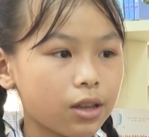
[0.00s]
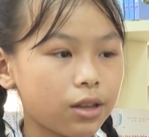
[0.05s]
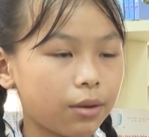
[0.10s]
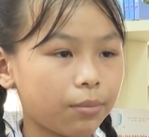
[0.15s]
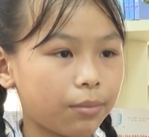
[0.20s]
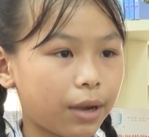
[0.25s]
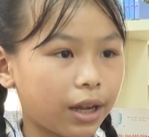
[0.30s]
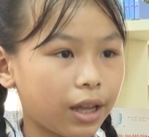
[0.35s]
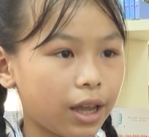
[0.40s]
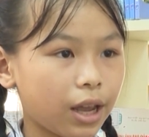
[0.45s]

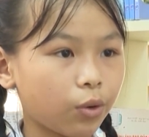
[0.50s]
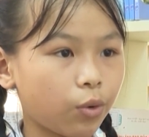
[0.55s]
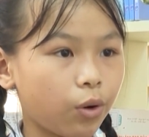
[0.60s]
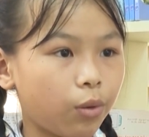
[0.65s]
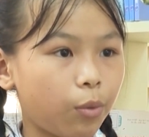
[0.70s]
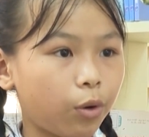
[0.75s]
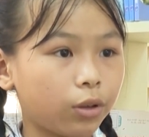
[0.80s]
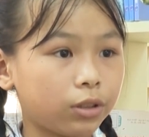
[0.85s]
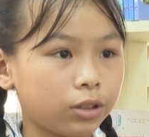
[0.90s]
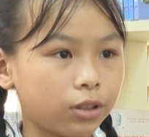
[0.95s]
nhận bằng khen
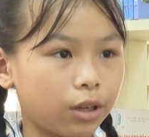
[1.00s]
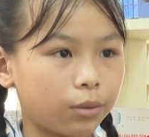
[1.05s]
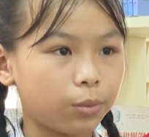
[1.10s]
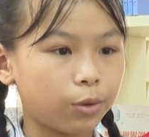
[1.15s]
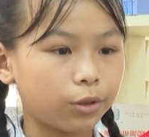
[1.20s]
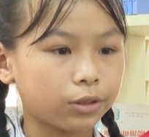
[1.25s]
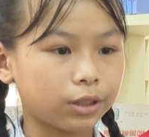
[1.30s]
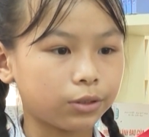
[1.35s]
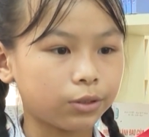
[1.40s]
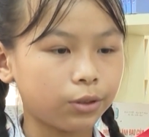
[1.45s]
của Bộ
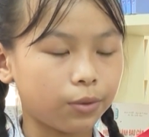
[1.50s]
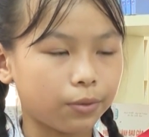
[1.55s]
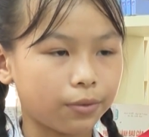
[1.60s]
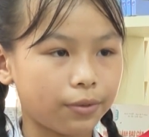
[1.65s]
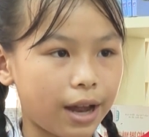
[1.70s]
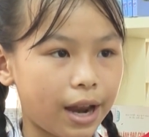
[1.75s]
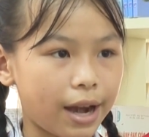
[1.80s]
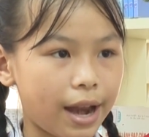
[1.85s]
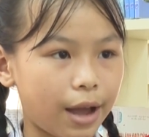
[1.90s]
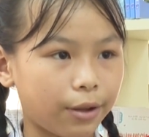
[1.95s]
trưởng Bộ Giáo dục
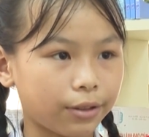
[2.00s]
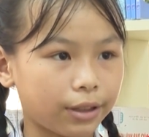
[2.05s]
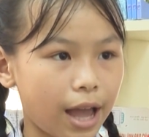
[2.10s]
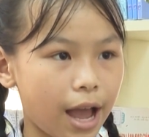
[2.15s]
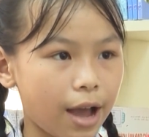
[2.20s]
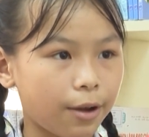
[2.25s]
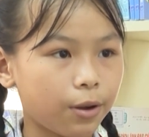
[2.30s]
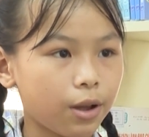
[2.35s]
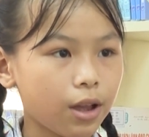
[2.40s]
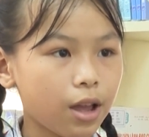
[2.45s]
và Đào
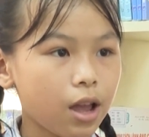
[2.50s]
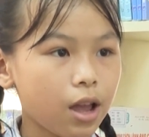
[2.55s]
tạo.